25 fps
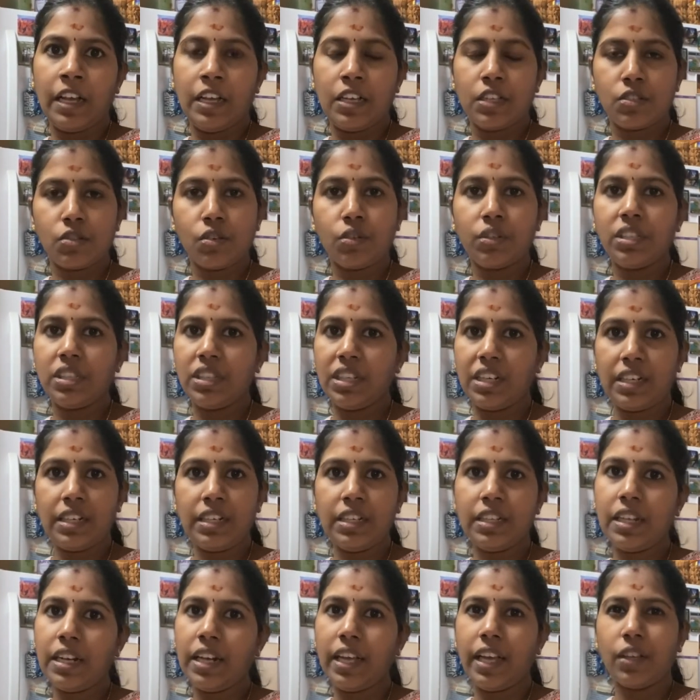ஸோ இது
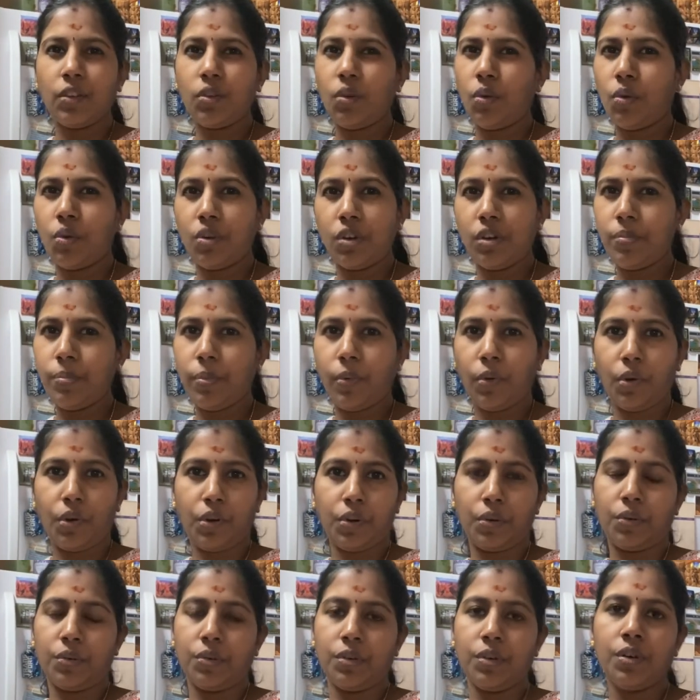ரெண்டுத்தில் ஏதோ ஒன்றுன்னு
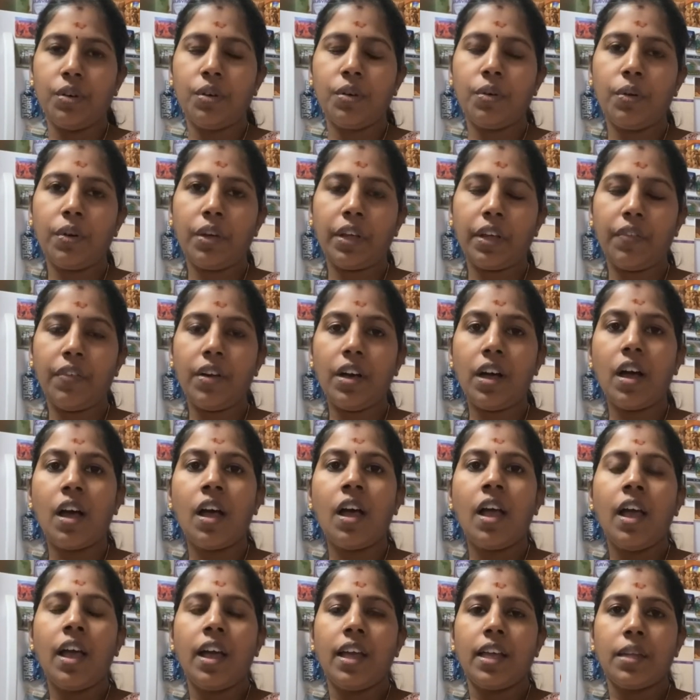போட்டிருக்கோம் ஓகேவா
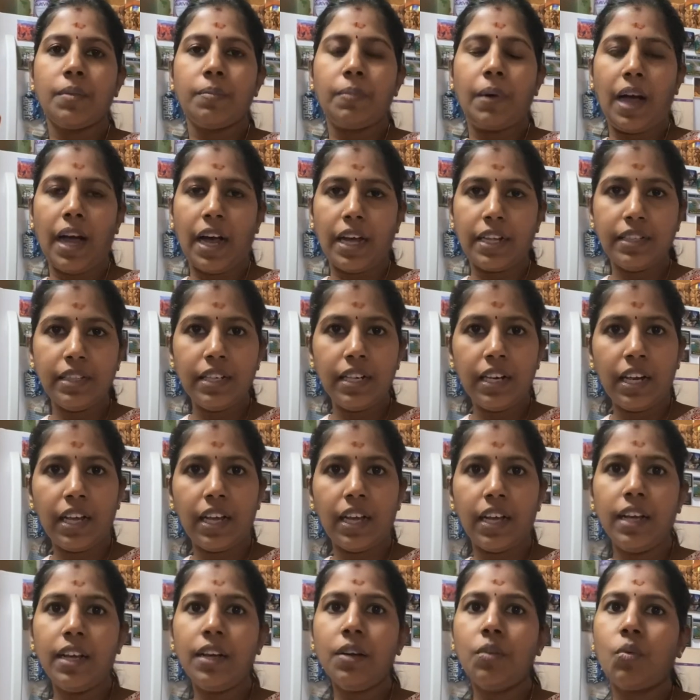இப்போ அதில்
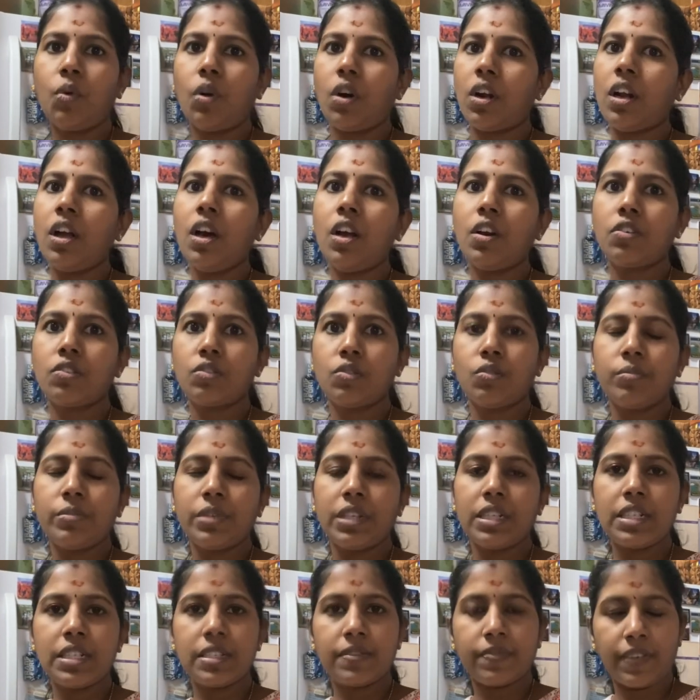ஒன் ஆர் டூ
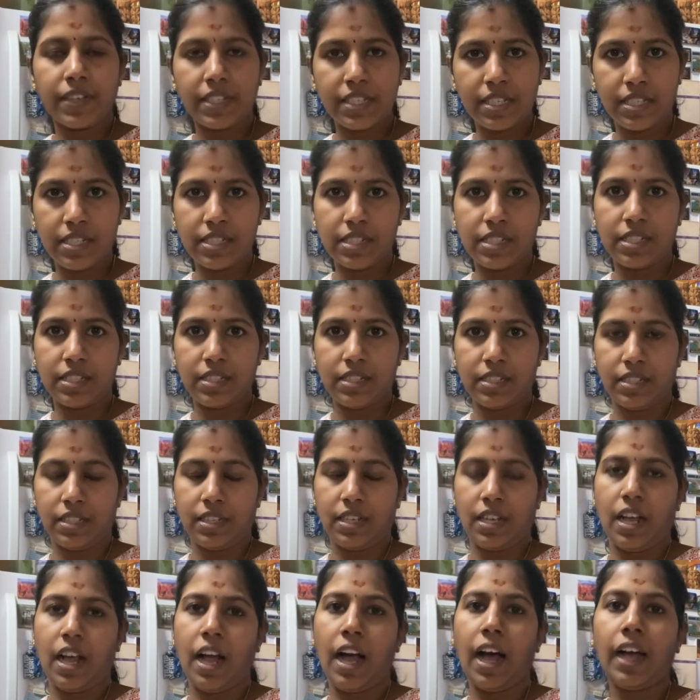மினிட்ஸ் வச்சுட்டு
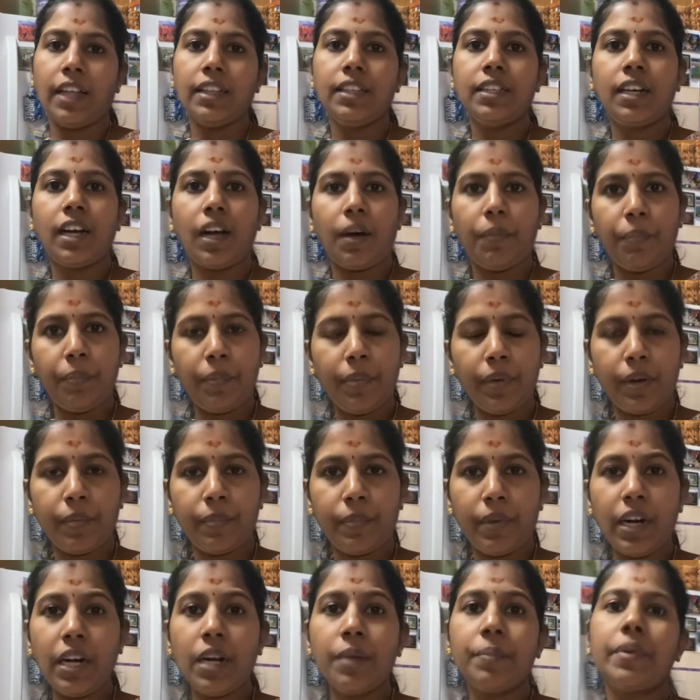
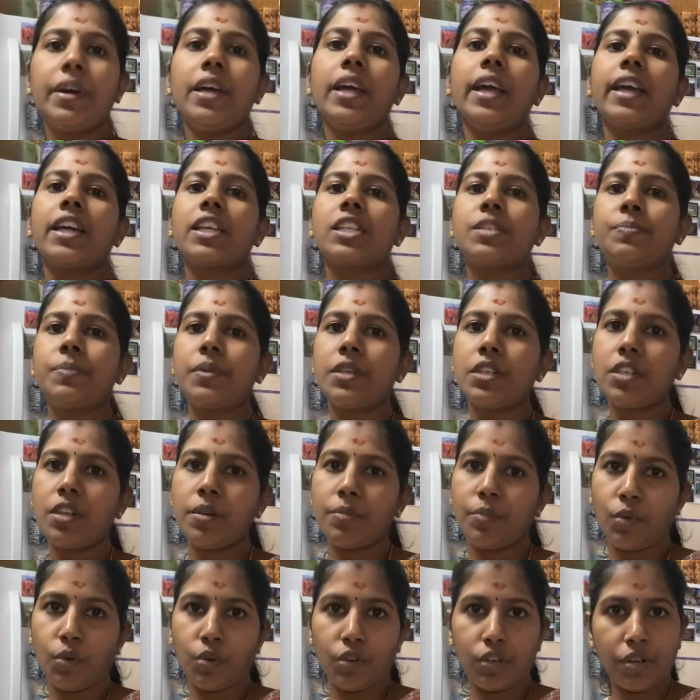அதுக்கப்புறமா நம்ம
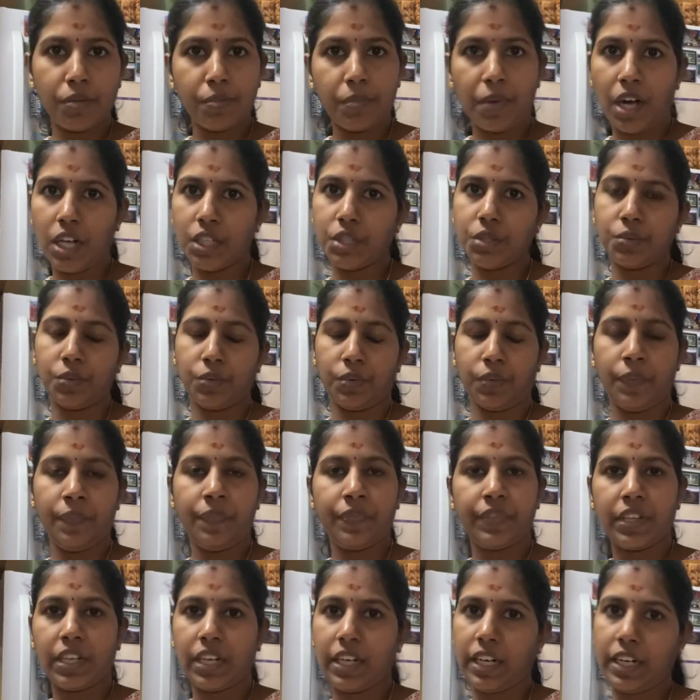எக்ஸ்ப்ரெஷன் மோடுக்கு மாற்றுவோம்
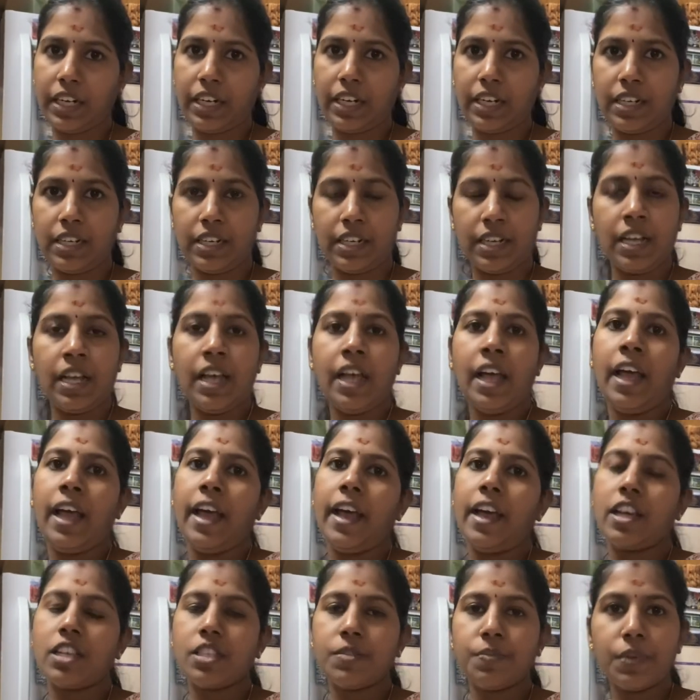கரெக்டாக
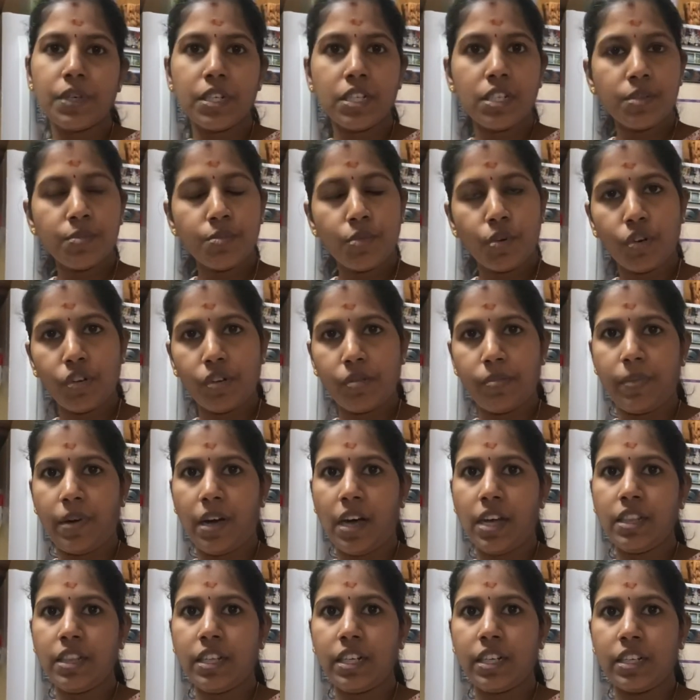எக்ஸ்ப்ரெஷன் மோடுக்கு
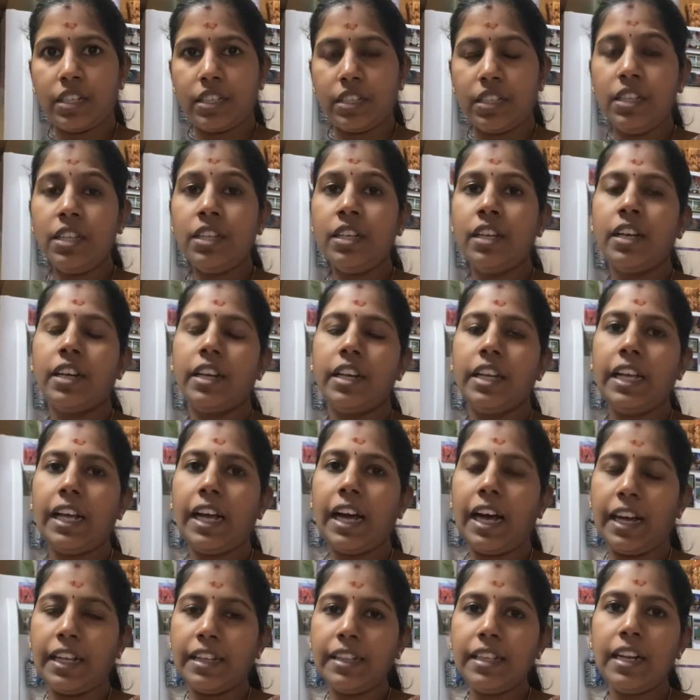மாற்றிட்டு
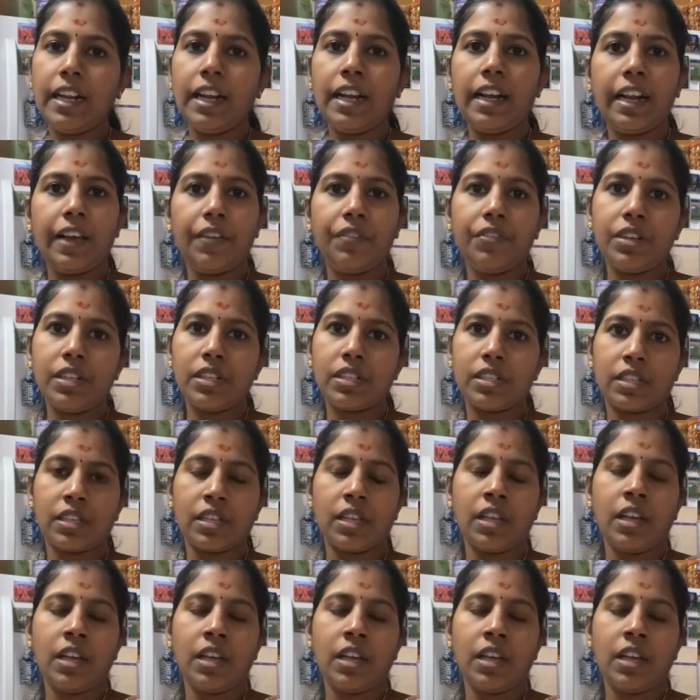நீங்கள் அதில் லெவல்ஸ்